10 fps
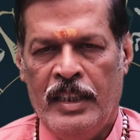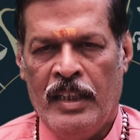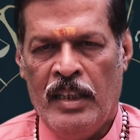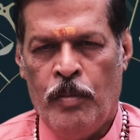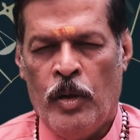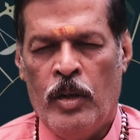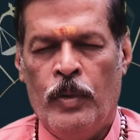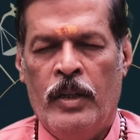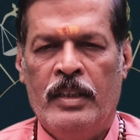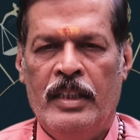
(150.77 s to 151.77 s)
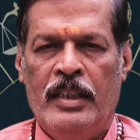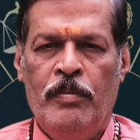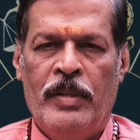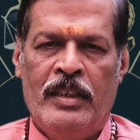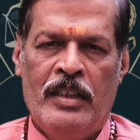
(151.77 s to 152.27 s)
చిన్న పొరపాటుకి
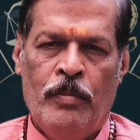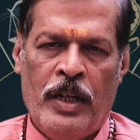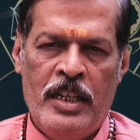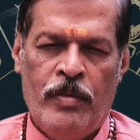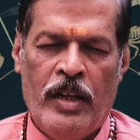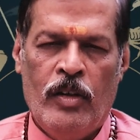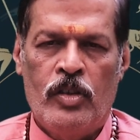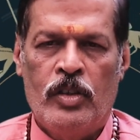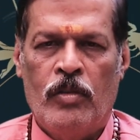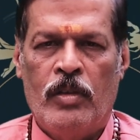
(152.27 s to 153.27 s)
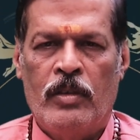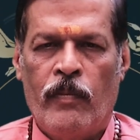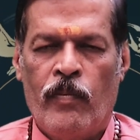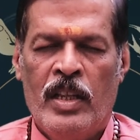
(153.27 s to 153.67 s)
పెద్ద పనిష్మెంట్ వస్తూ ఉంటుంది